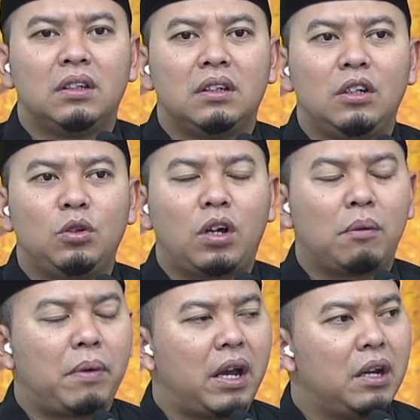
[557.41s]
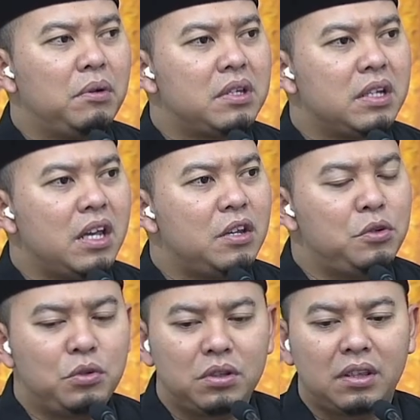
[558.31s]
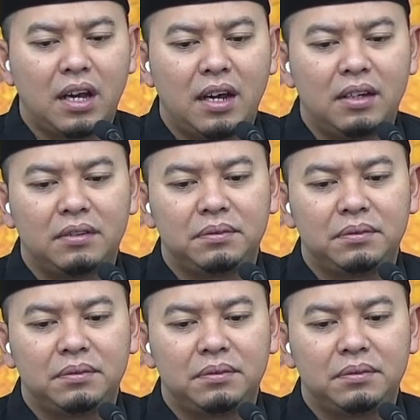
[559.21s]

ditukar pakai duit sekian juta.